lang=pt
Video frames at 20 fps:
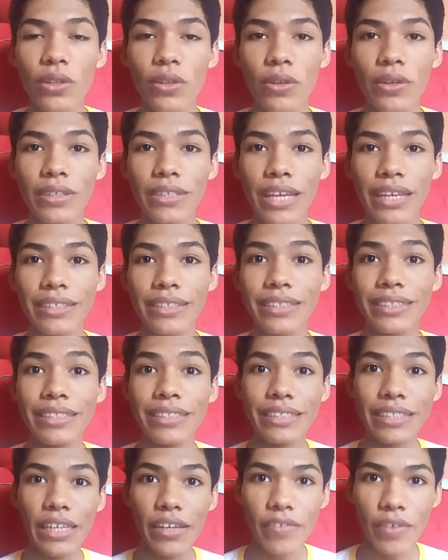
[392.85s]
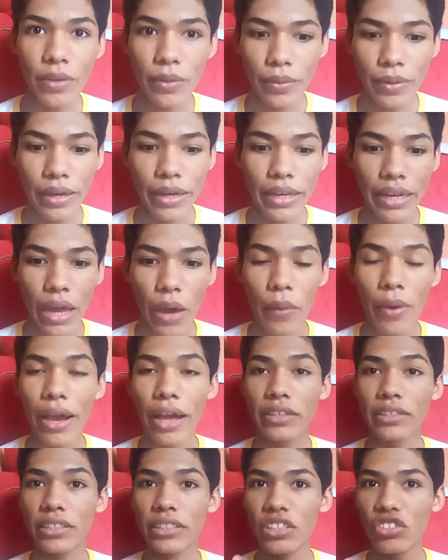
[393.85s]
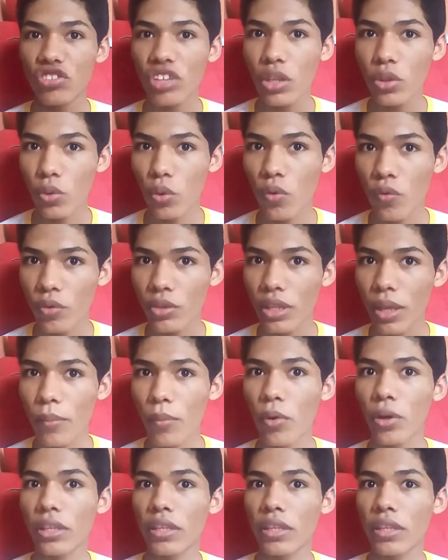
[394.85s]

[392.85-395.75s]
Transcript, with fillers: não esqueça de se inscrever no canal, caso seja novo, tá bom?